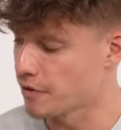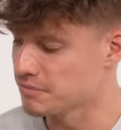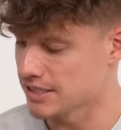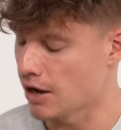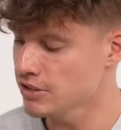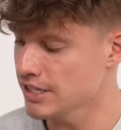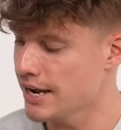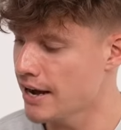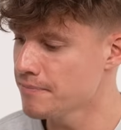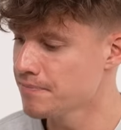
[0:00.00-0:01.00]
vom Sound
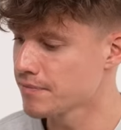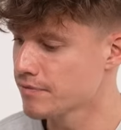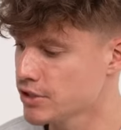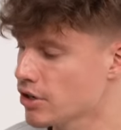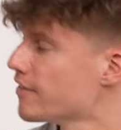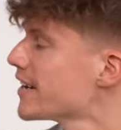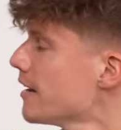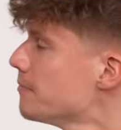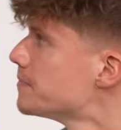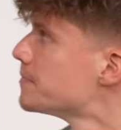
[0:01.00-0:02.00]
her, wie teuer war
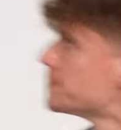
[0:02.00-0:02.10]
der?